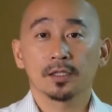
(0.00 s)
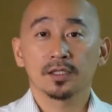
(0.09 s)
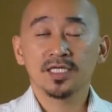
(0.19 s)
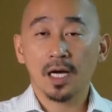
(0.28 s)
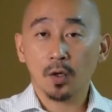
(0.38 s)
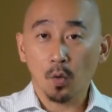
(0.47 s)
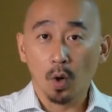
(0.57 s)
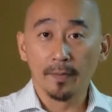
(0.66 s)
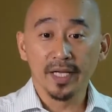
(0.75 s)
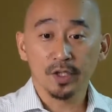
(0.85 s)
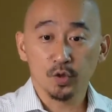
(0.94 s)
让我
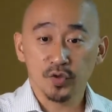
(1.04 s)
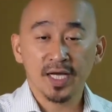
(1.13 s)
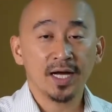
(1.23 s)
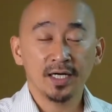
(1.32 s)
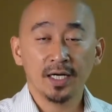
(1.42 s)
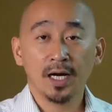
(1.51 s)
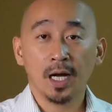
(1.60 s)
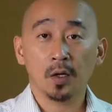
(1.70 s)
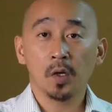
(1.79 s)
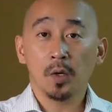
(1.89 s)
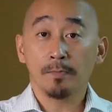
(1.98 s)
们与他和
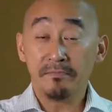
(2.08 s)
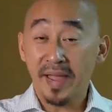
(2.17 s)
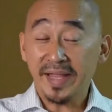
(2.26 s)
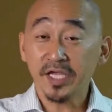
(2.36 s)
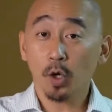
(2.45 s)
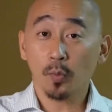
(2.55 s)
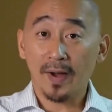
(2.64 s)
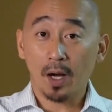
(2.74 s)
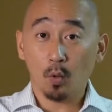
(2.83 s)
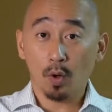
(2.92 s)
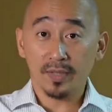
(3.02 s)
好，没有
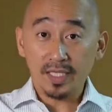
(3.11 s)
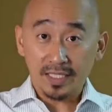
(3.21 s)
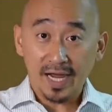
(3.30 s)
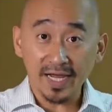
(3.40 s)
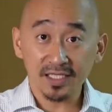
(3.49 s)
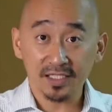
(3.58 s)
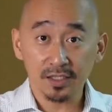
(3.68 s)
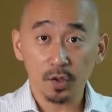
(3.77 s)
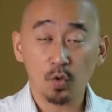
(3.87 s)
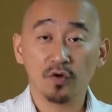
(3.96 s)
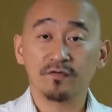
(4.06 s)
把我们该得的
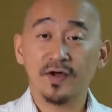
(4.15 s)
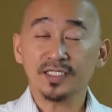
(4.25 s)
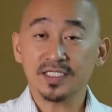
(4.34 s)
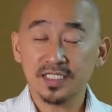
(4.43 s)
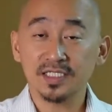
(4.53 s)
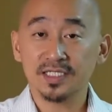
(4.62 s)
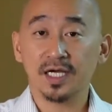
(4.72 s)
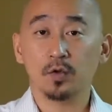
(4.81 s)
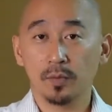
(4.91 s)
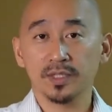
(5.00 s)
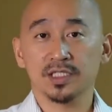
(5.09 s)
过犯记在
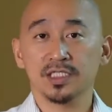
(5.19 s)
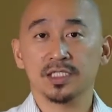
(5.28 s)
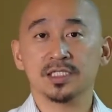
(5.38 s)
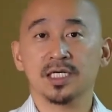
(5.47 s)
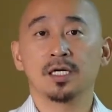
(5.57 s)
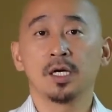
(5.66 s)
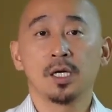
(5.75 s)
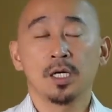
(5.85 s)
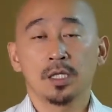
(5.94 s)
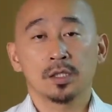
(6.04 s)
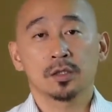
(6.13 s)
我们的身上。
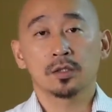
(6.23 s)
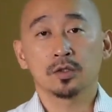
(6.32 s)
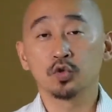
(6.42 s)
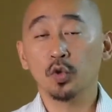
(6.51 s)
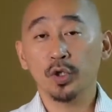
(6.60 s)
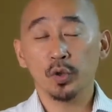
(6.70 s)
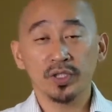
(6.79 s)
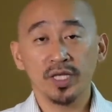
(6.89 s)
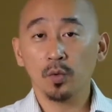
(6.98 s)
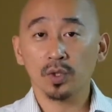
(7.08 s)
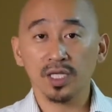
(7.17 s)
如果有一
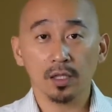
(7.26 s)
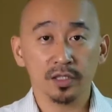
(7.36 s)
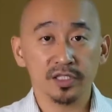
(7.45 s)
天我到